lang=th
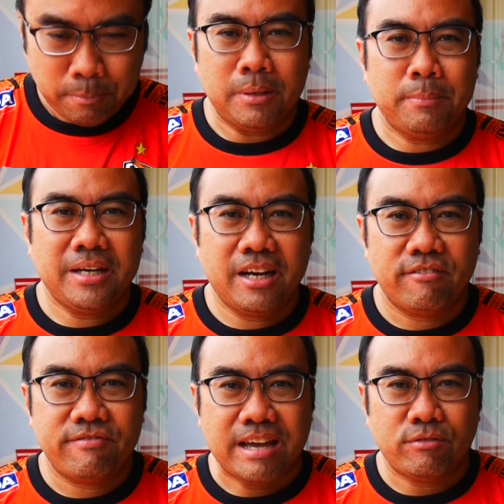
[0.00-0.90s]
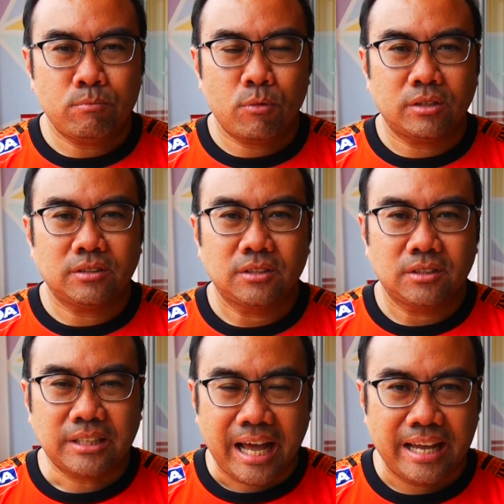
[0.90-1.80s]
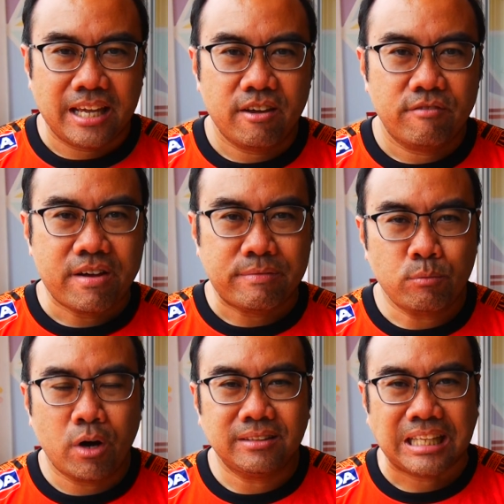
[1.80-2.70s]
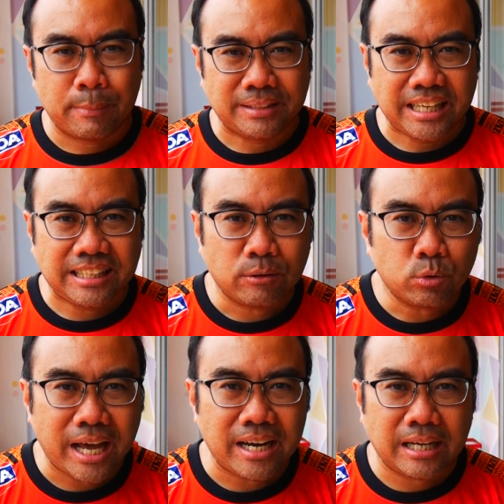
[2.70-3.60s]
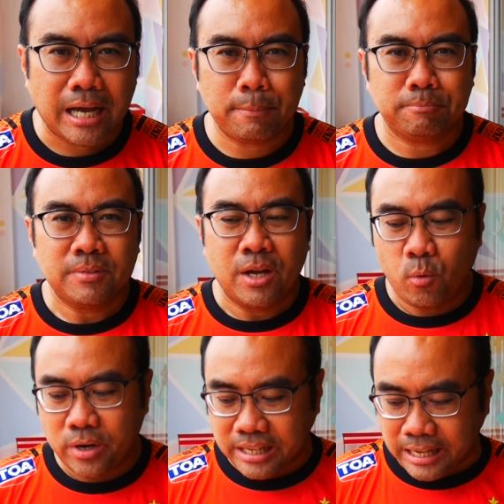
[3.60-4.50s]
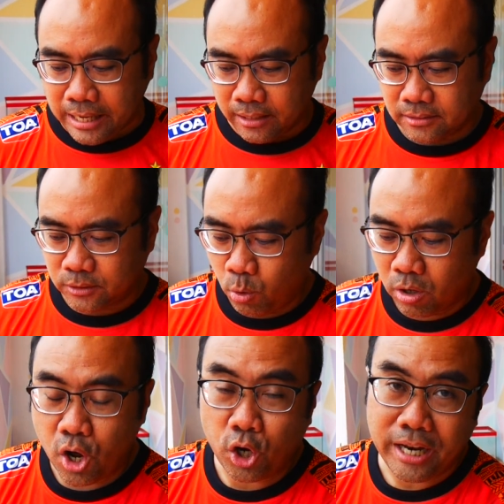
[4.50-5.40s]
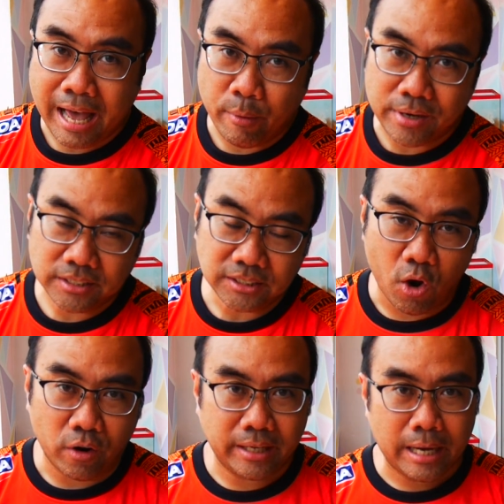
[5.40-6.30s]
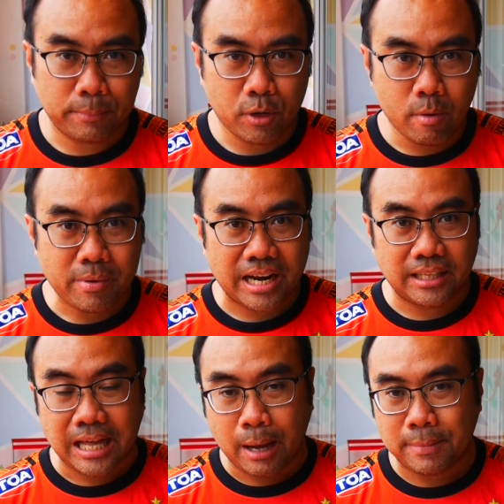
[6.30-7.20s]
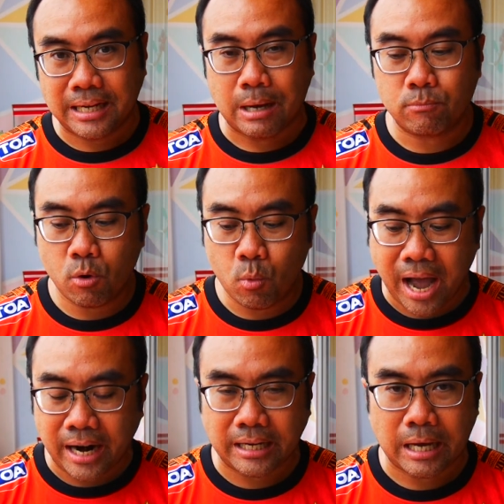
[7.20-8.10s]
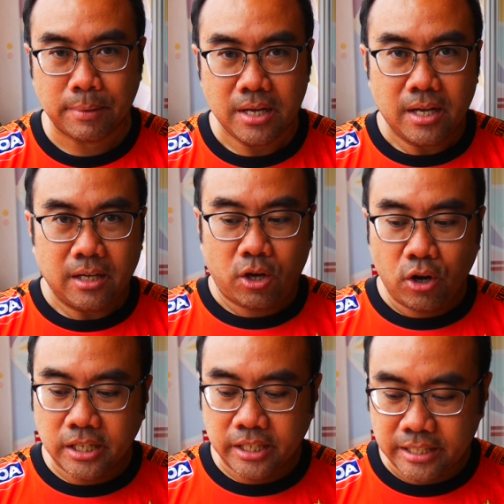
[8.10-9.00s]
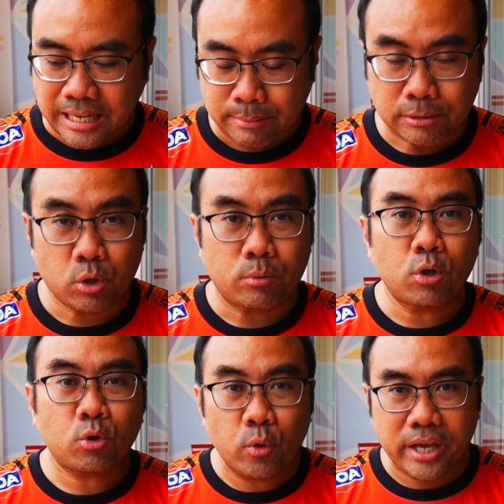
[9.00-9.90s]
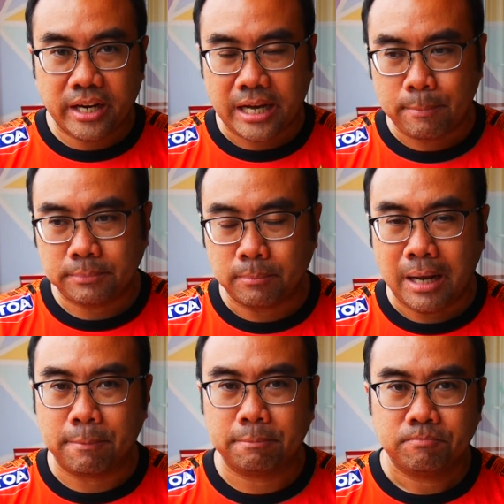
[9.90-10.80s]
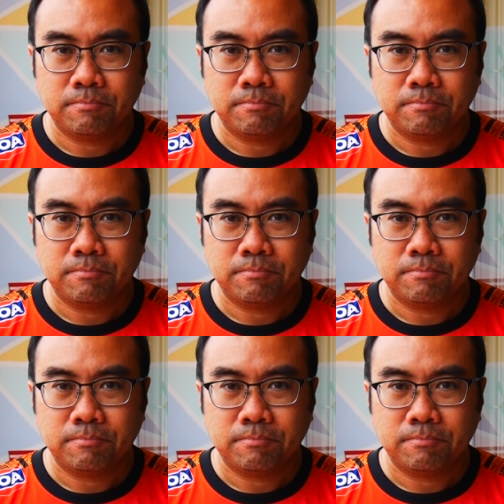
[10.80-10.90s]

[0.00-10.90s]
ครับเพื่อนๆแฟนฟุตบอลไทยแฟนฟุตบอลต่างประเทศทุกท่านนะครับ วันนี้ช่วงล็อกดาวน์วันที่2นะครับ ก็ไม่มีอะไรทำนะครับว่างๆนะครับ ก็เลยอยากจะมาชวนพูดคุยกันนะครับสำหรับ